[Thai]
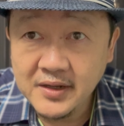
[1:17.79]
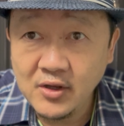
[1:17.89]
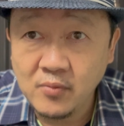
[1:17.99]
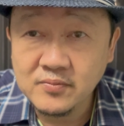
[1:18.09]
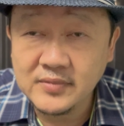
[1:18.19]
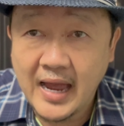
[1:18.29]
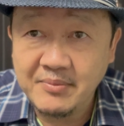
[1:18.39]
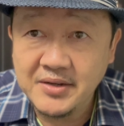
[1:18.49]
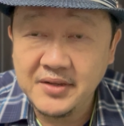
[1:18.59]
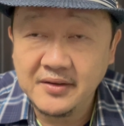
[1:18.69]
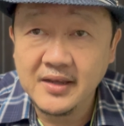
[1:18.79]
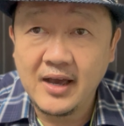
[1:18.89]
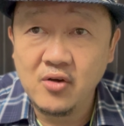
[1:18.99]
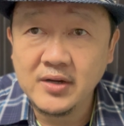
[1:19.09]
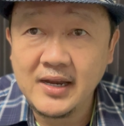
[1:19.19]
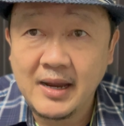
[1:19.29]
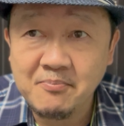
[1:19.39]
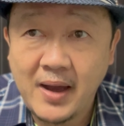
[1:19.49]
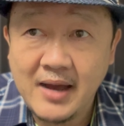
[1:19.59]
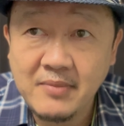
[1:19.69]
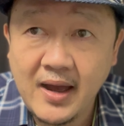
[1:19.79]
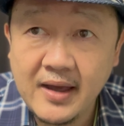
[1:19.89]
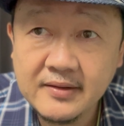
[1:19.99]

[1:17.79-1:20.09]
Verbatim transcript: นิยมตามในสิ่งที่เขาได้ัำพามา